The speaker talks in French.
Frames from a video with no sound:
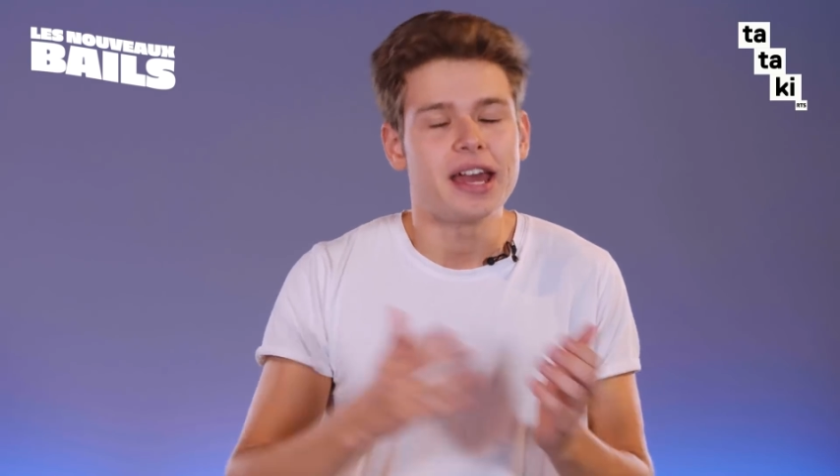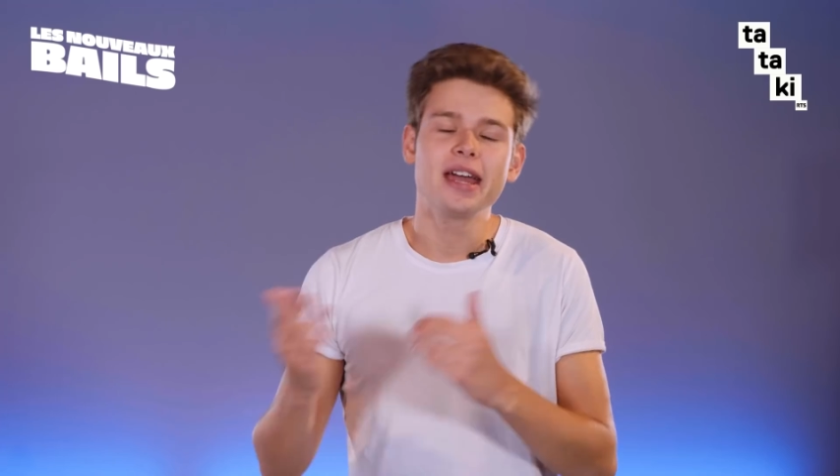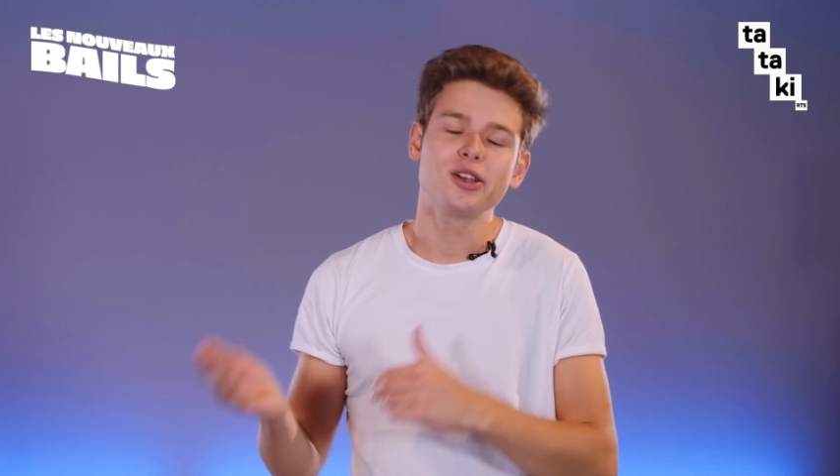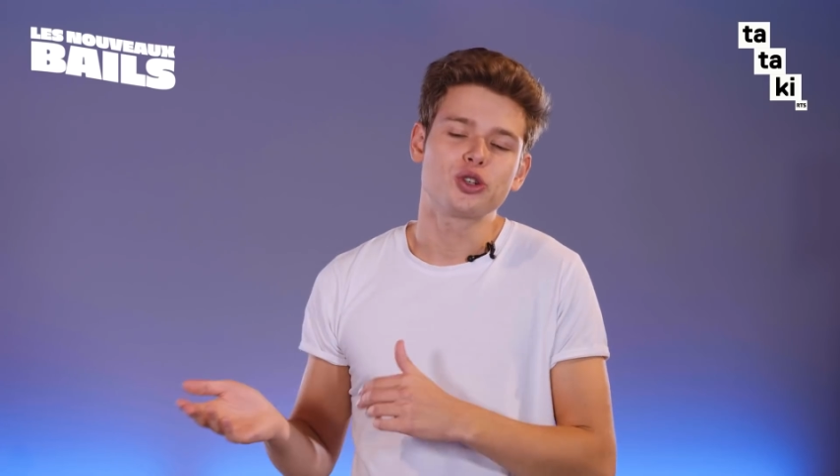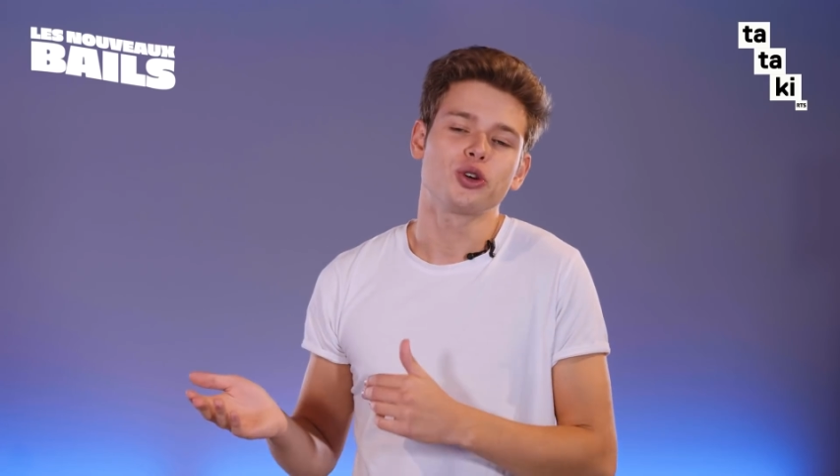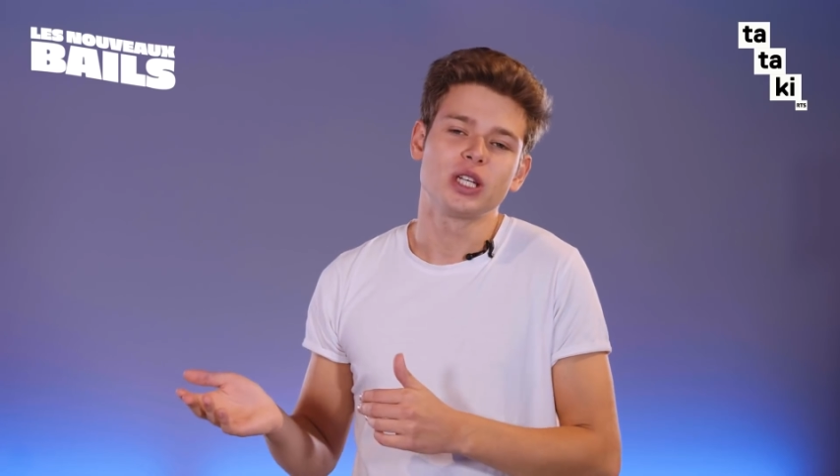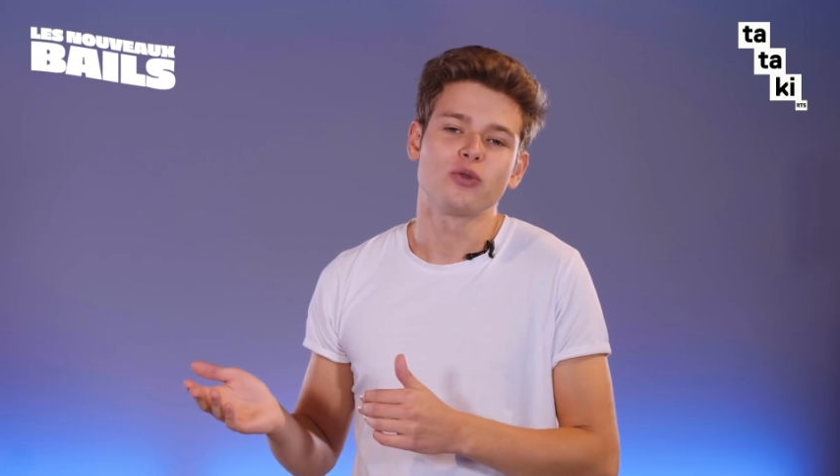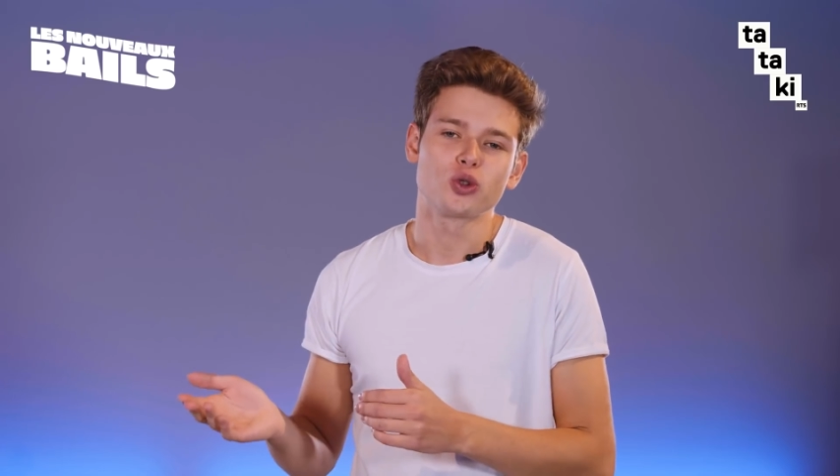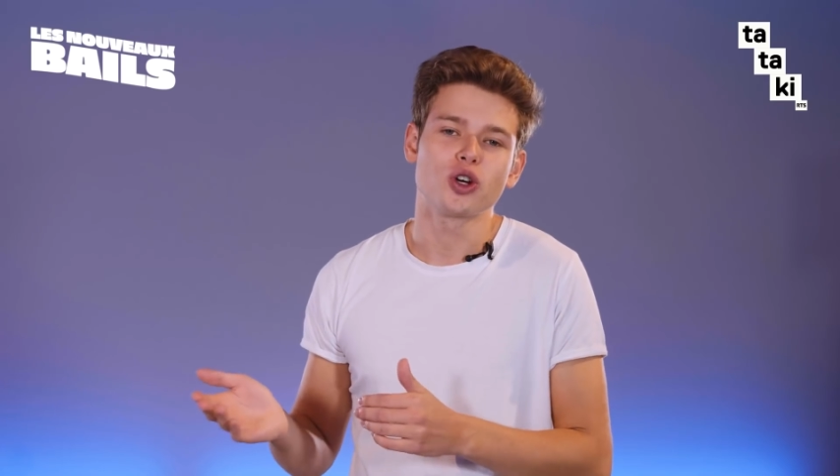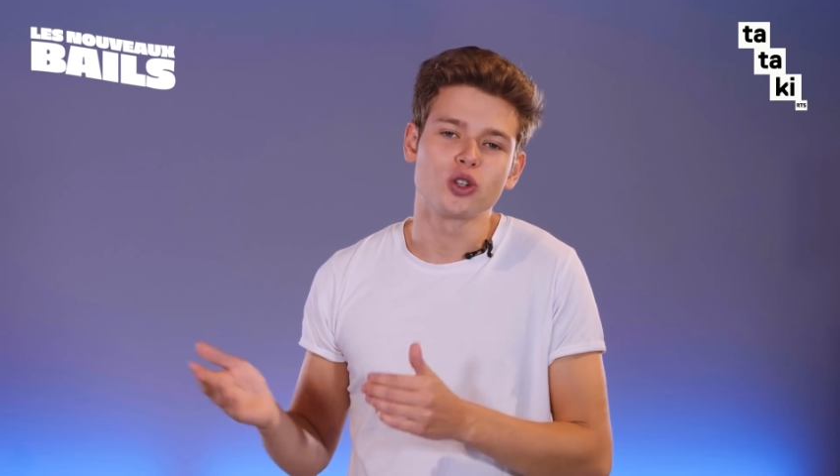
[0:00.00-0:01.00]
et ceux qui
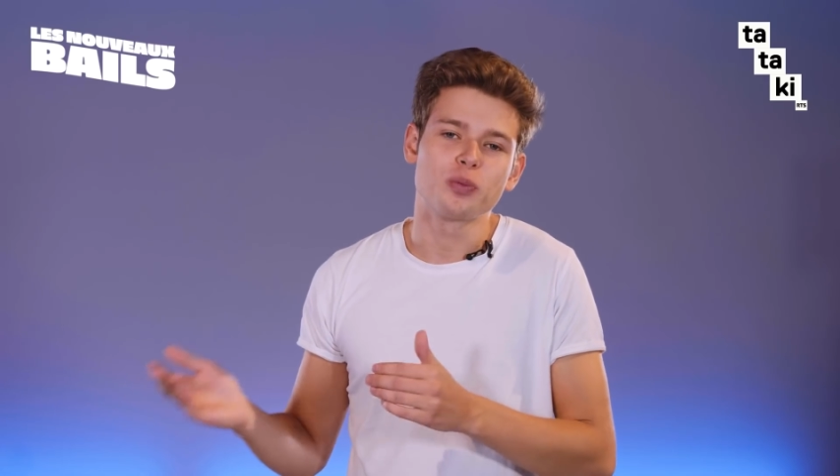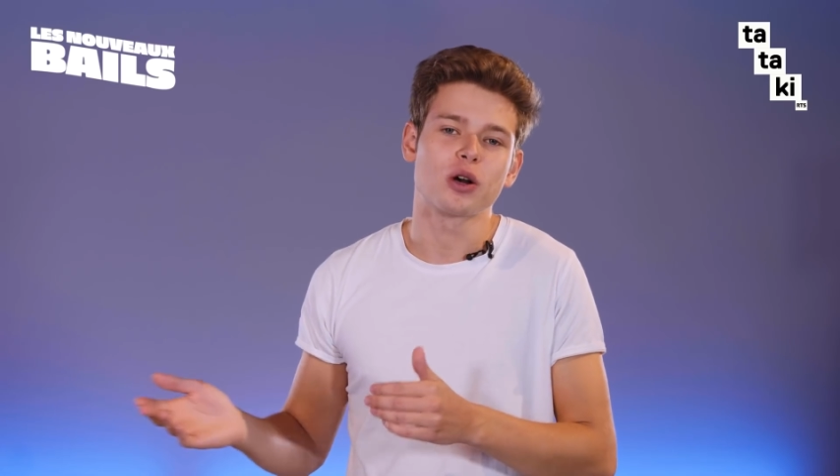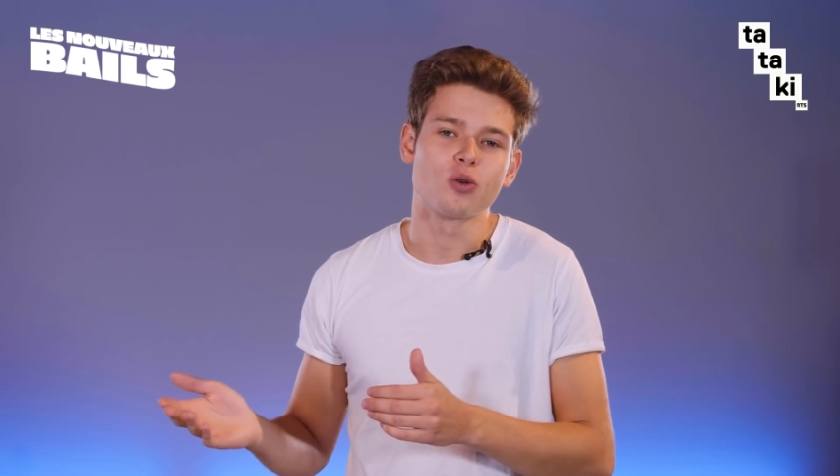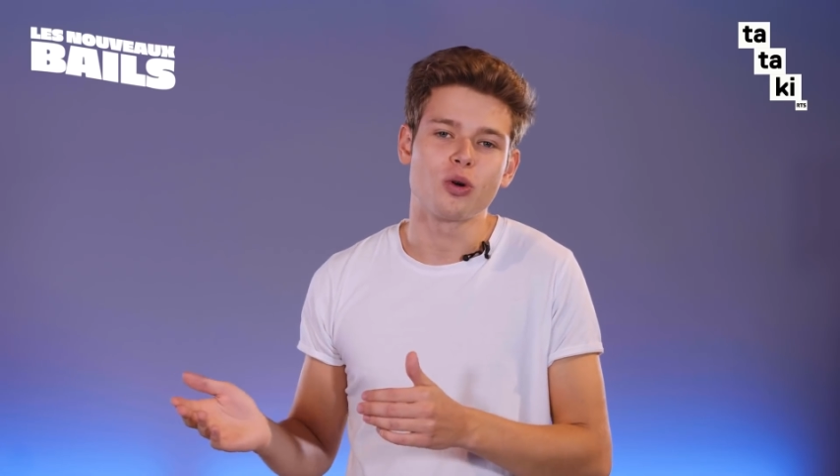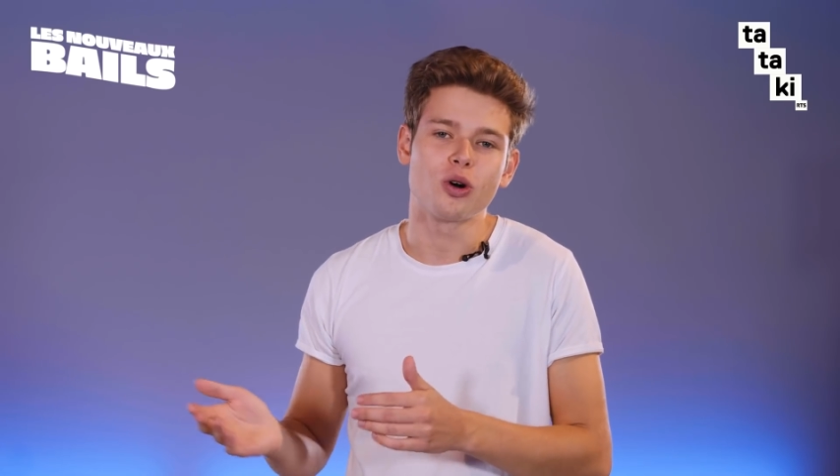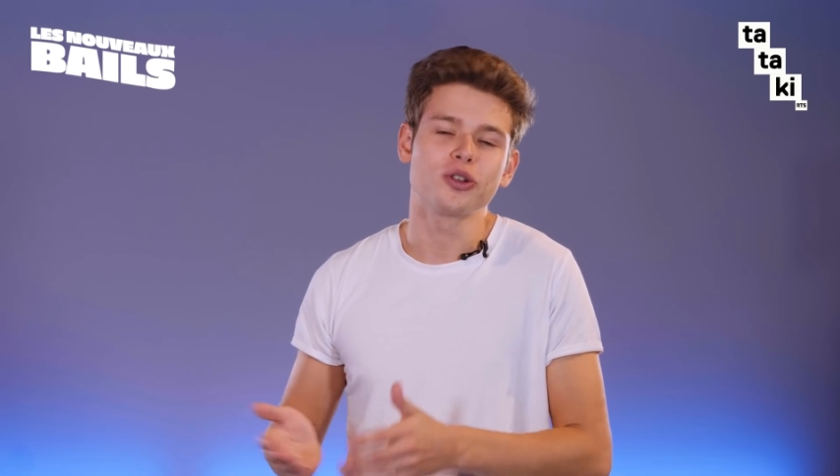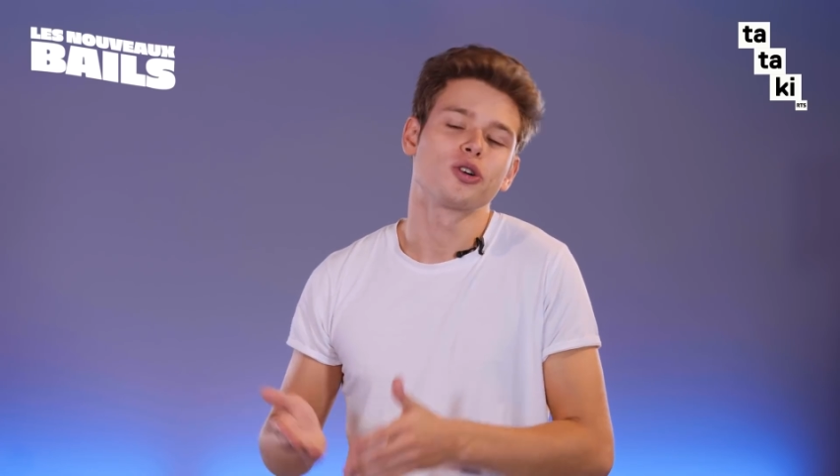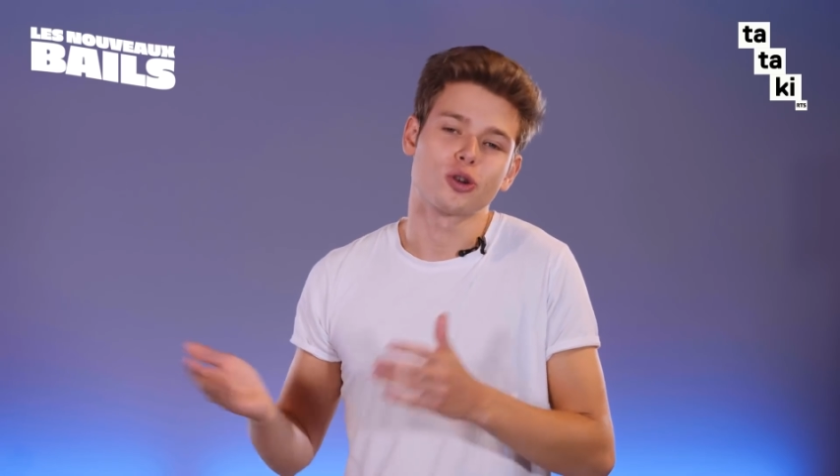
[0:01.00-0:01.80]
font genre de pas comprendre